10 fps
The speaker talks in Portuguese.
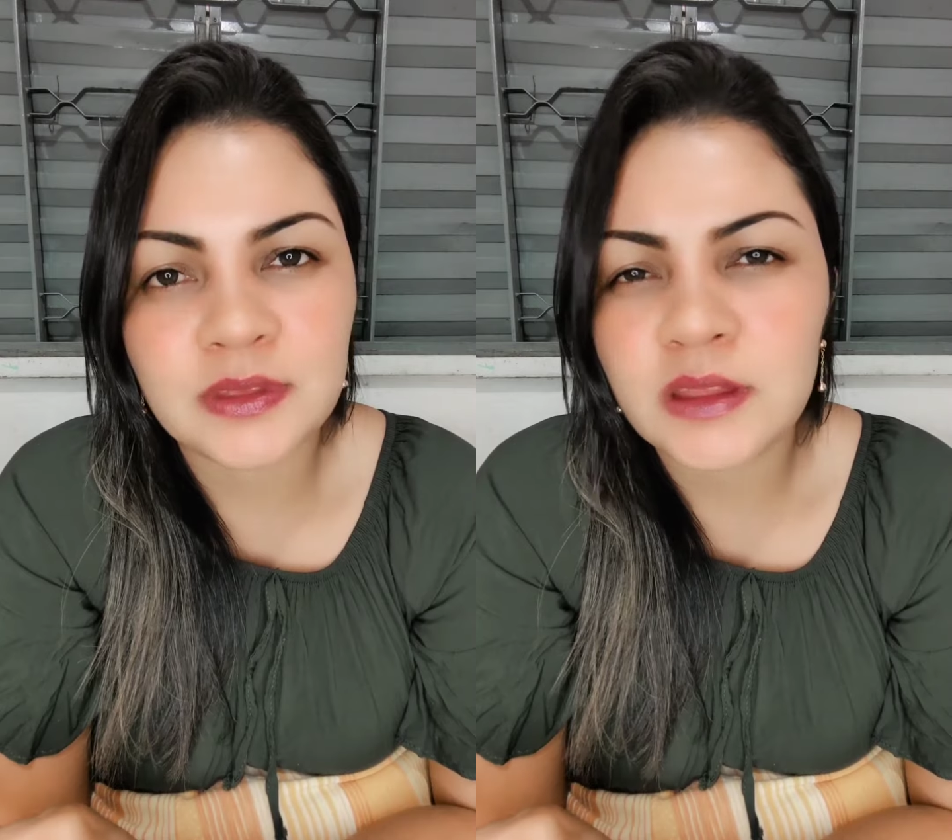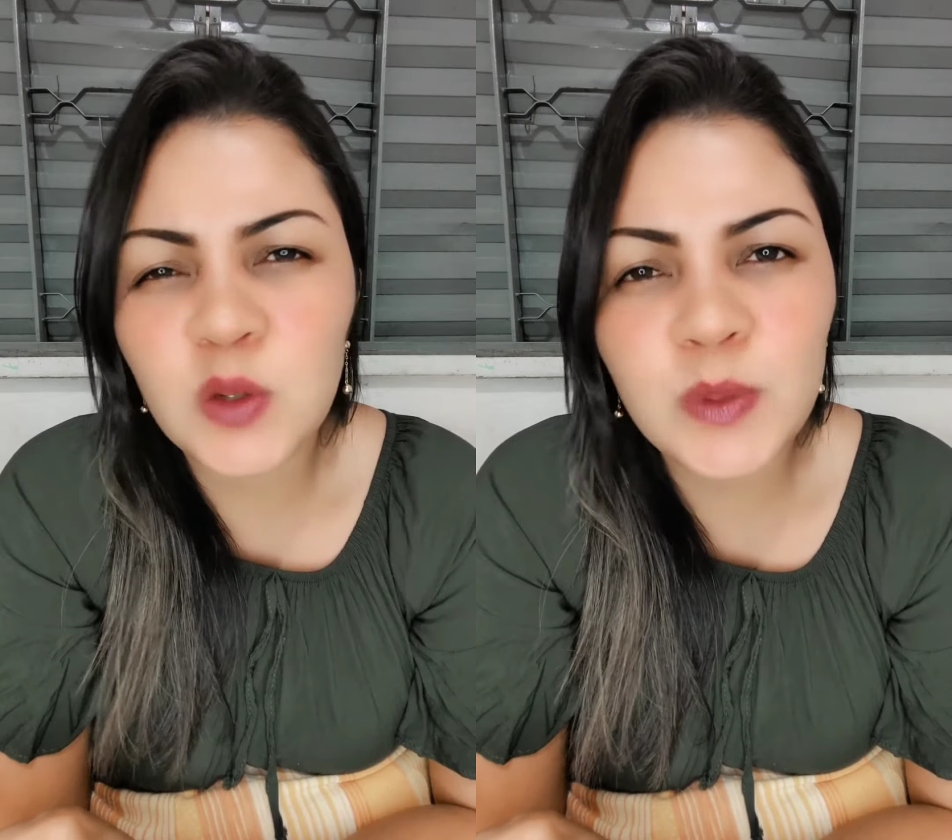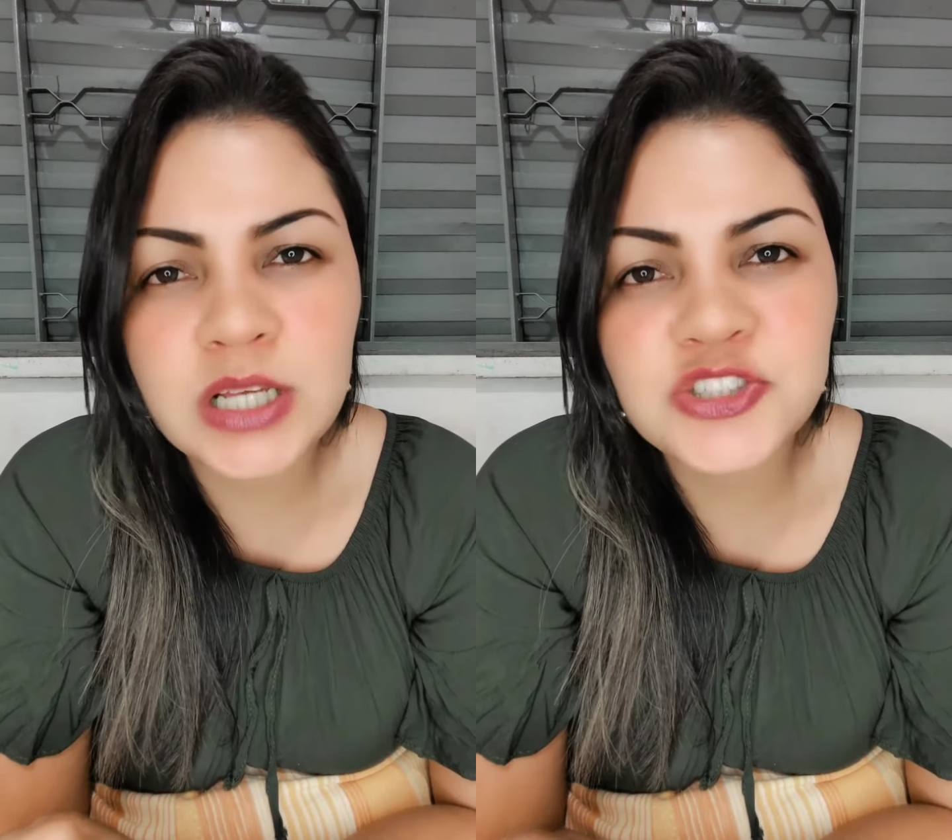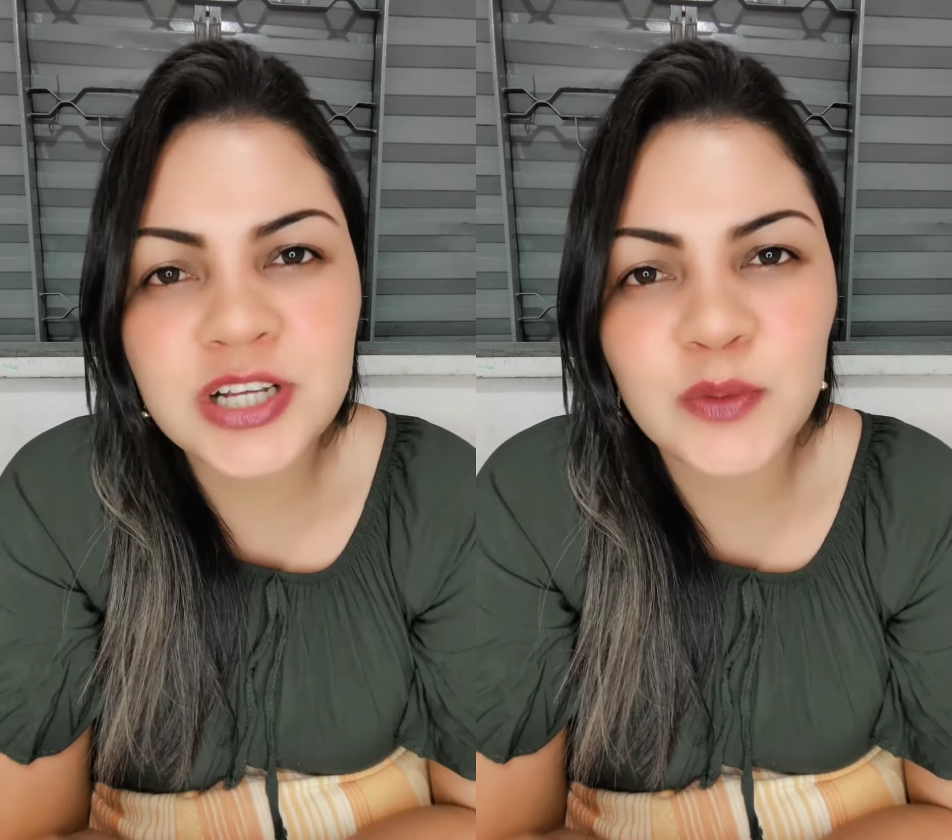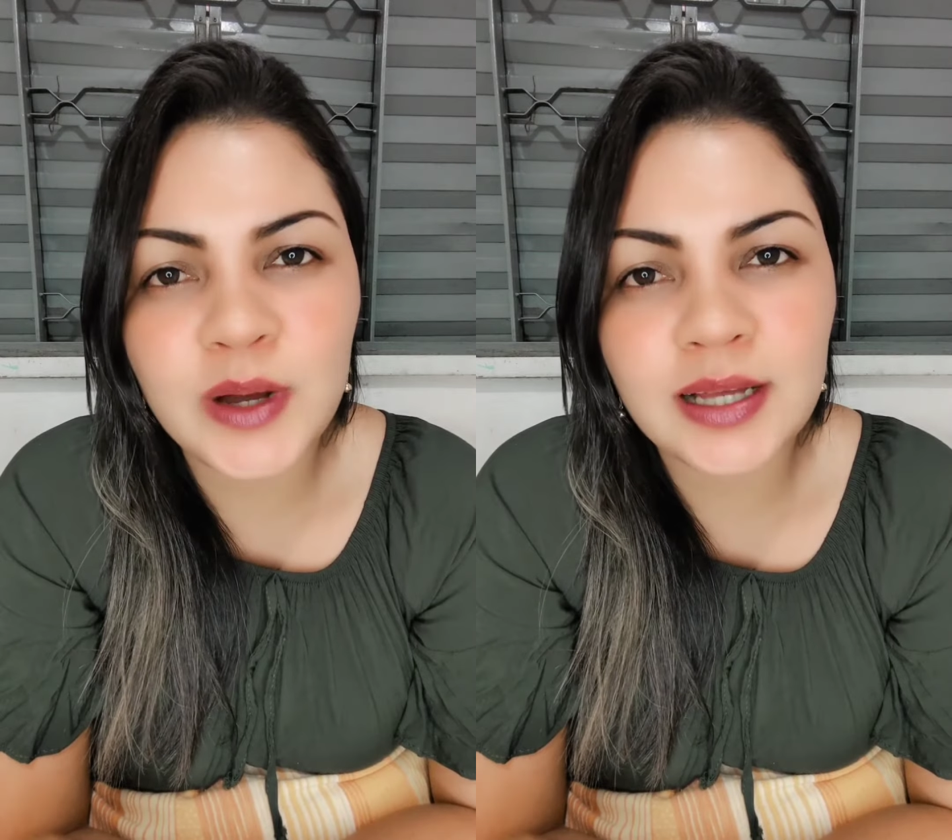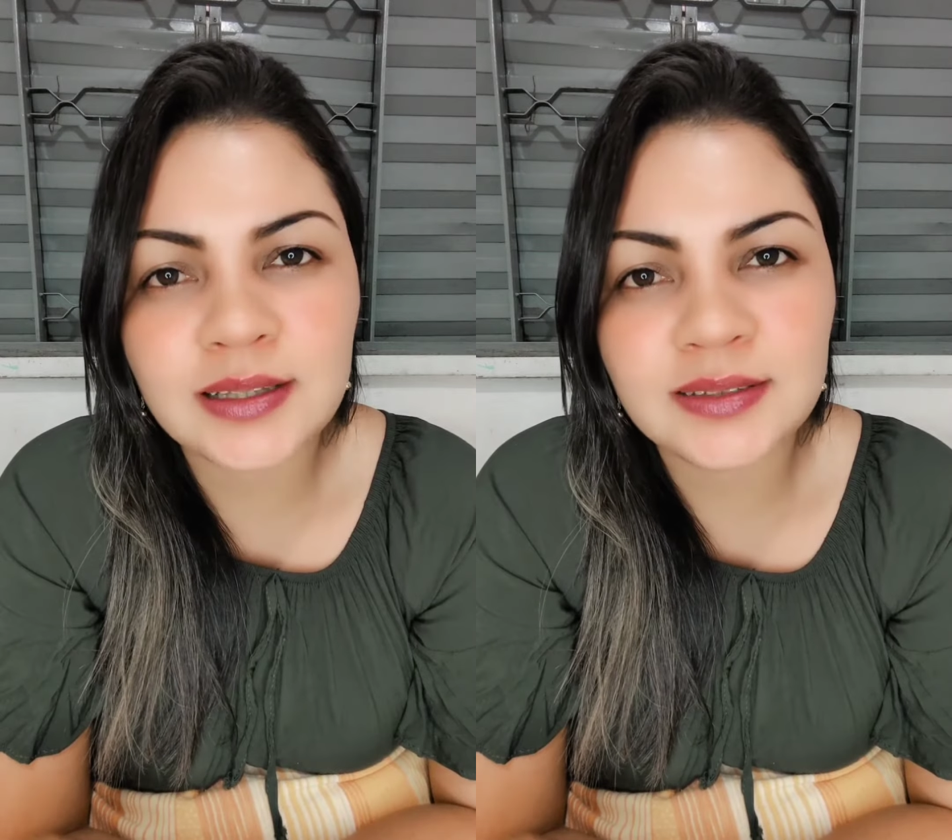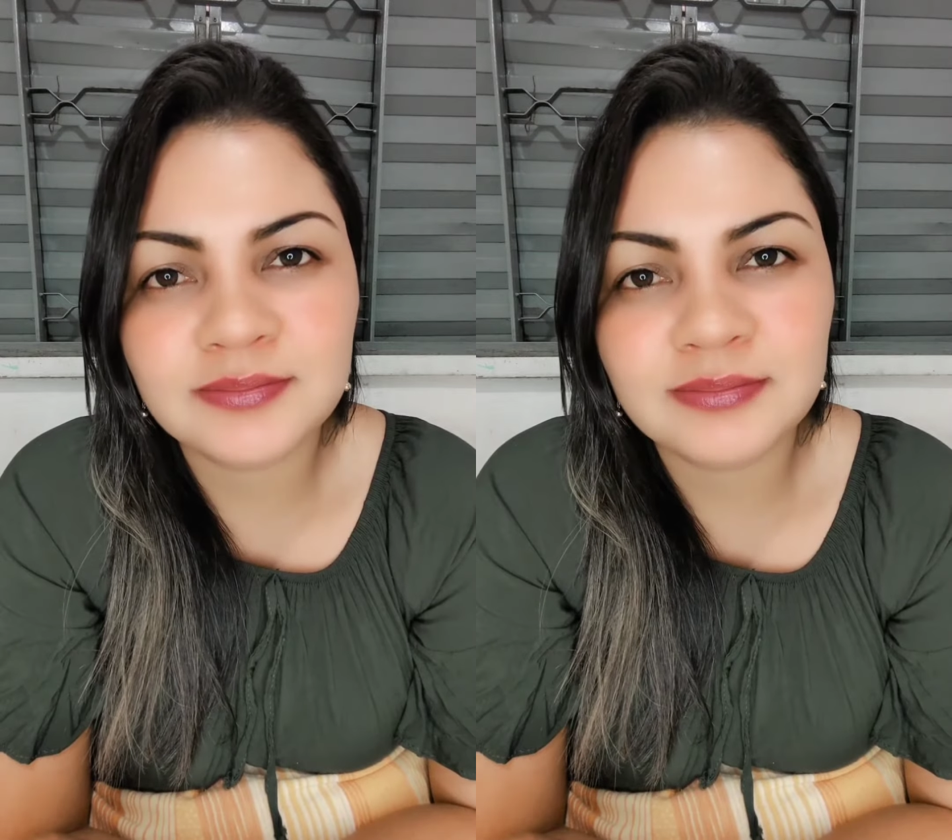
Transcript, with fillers: não baixe a guarda.